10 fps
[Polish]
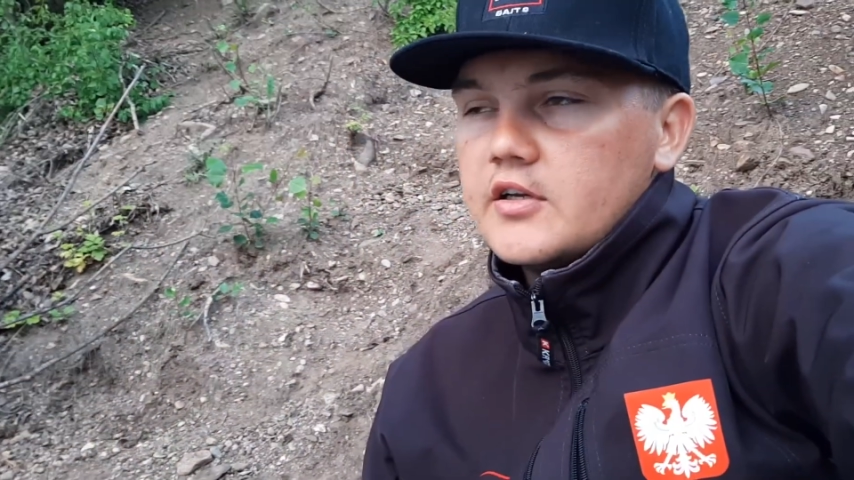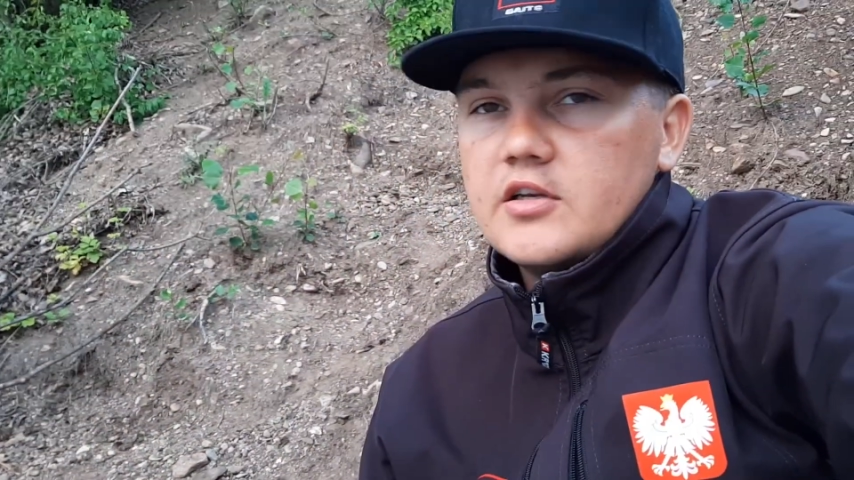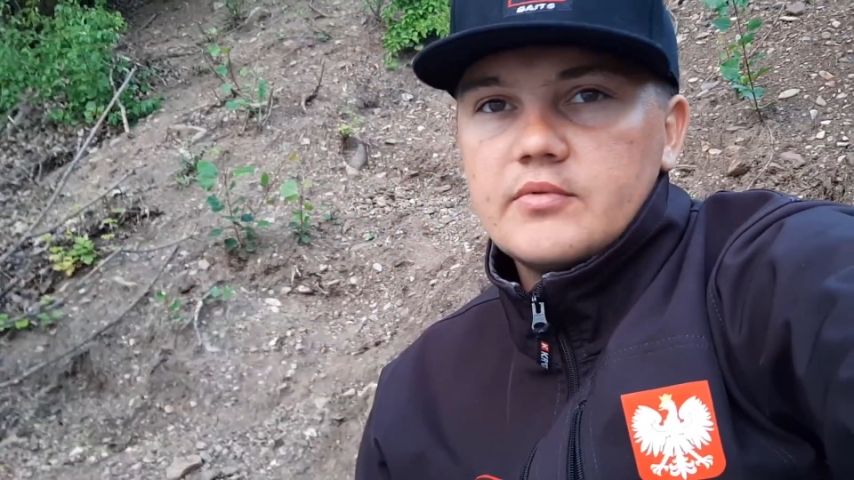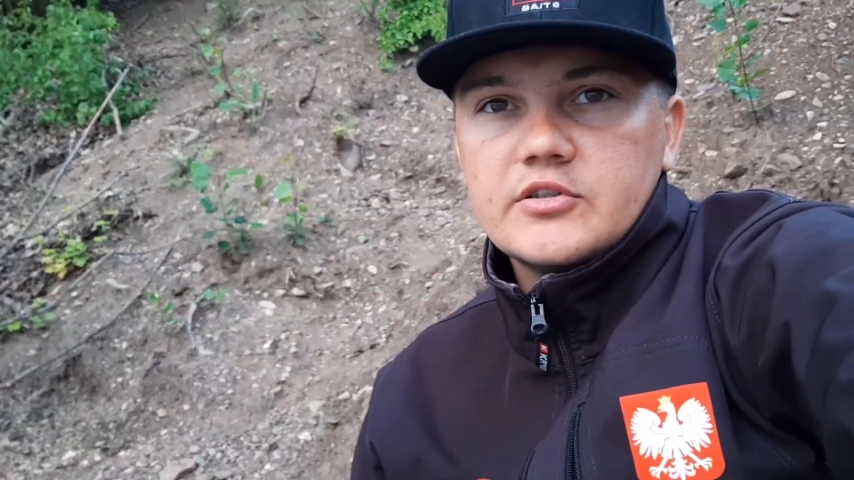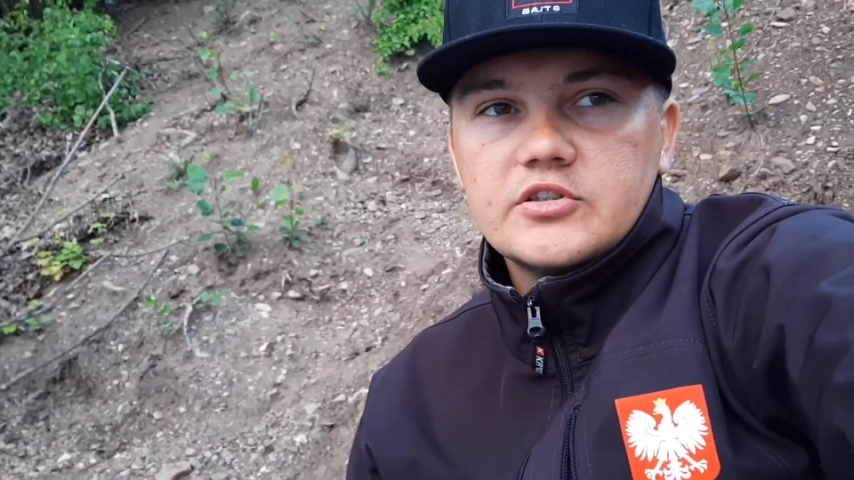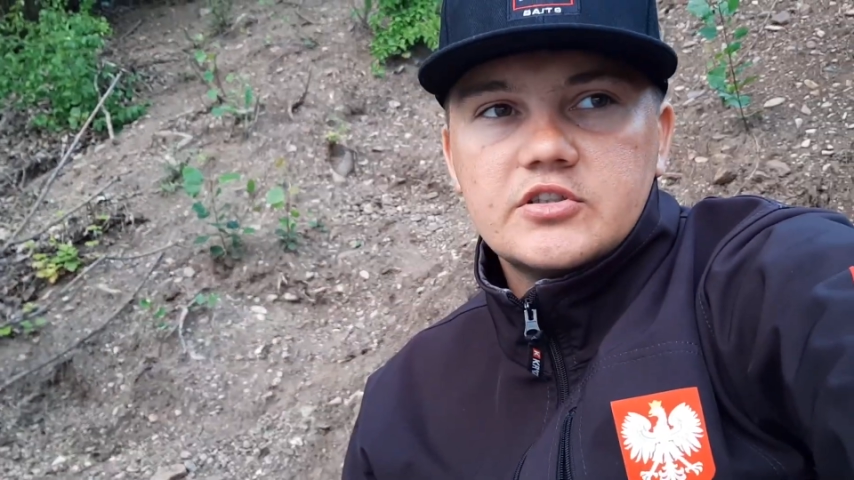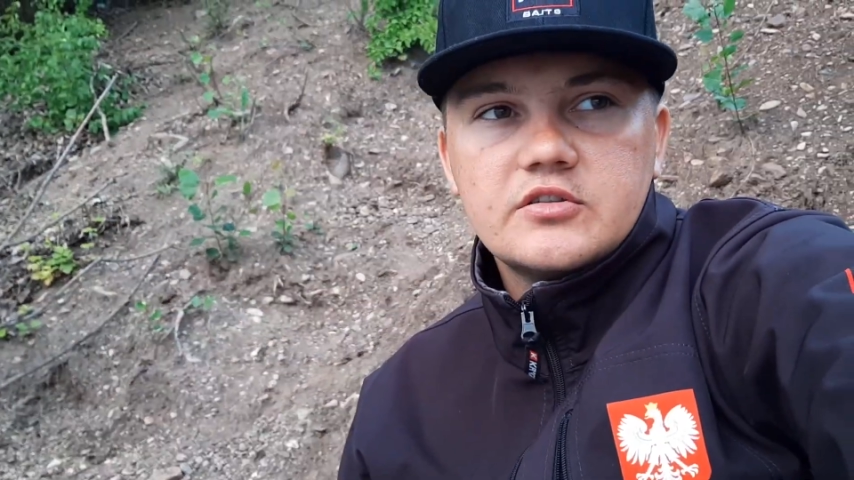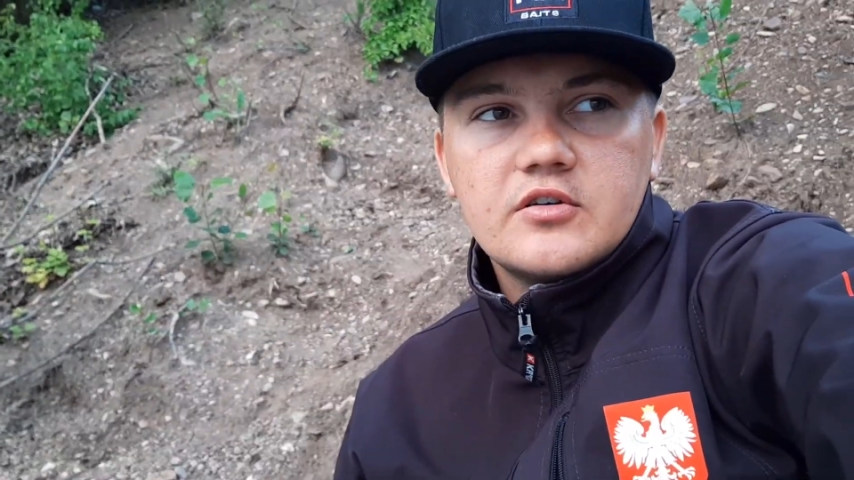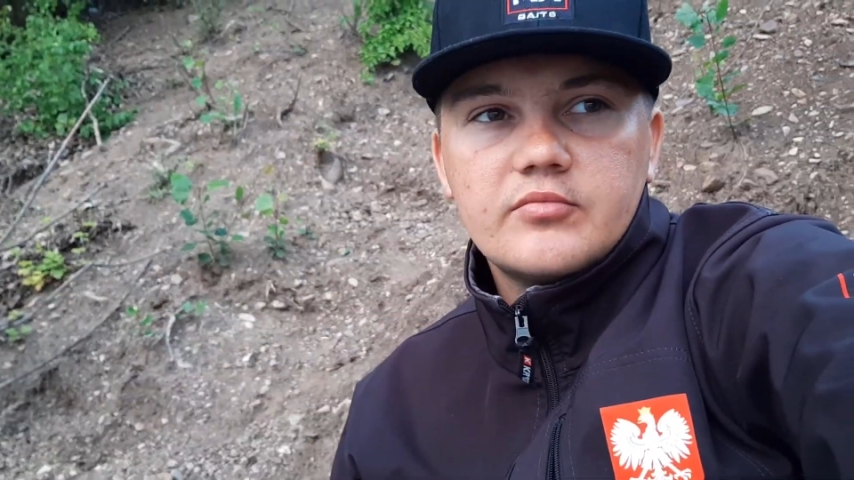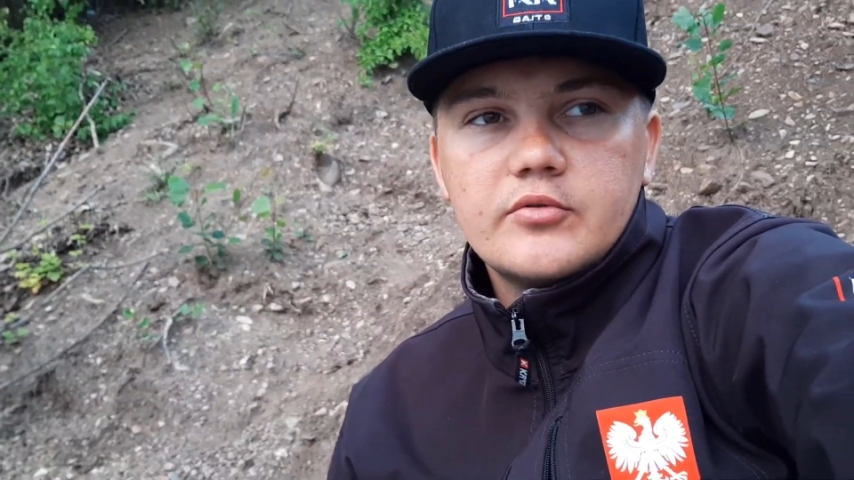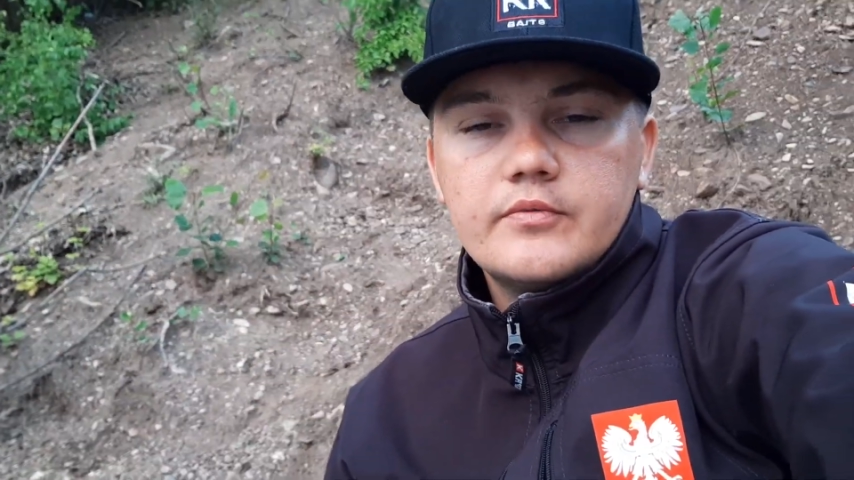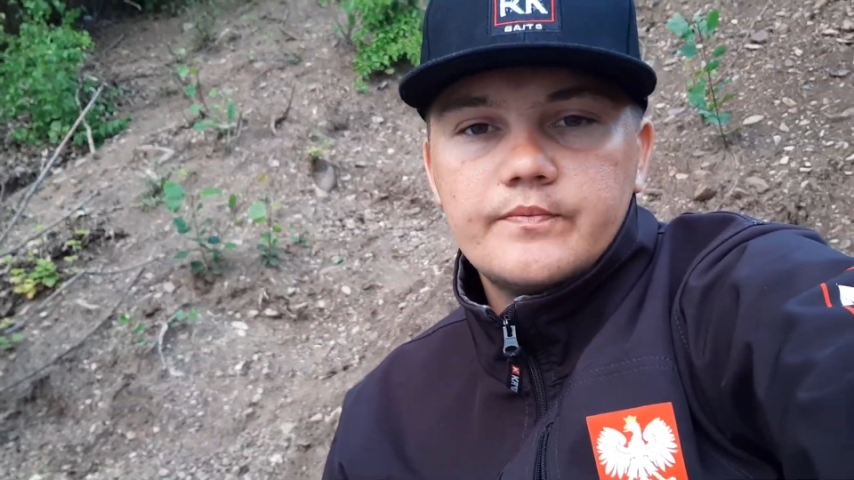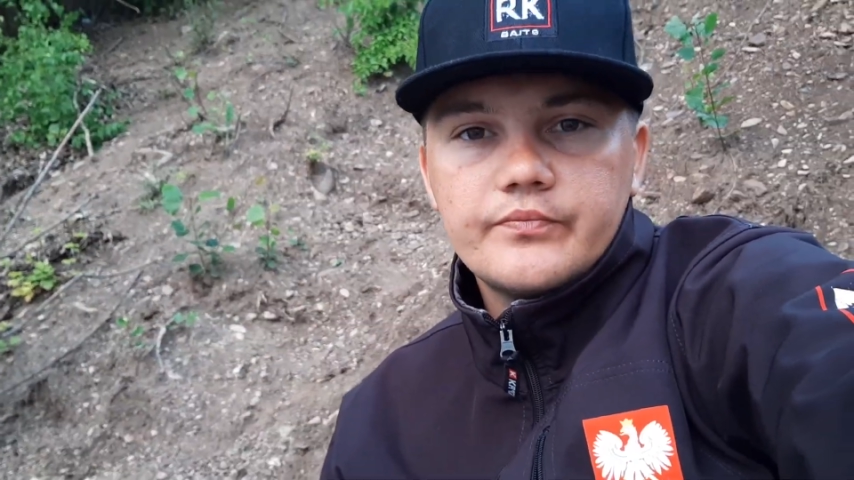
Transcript: klimacik się zrobił.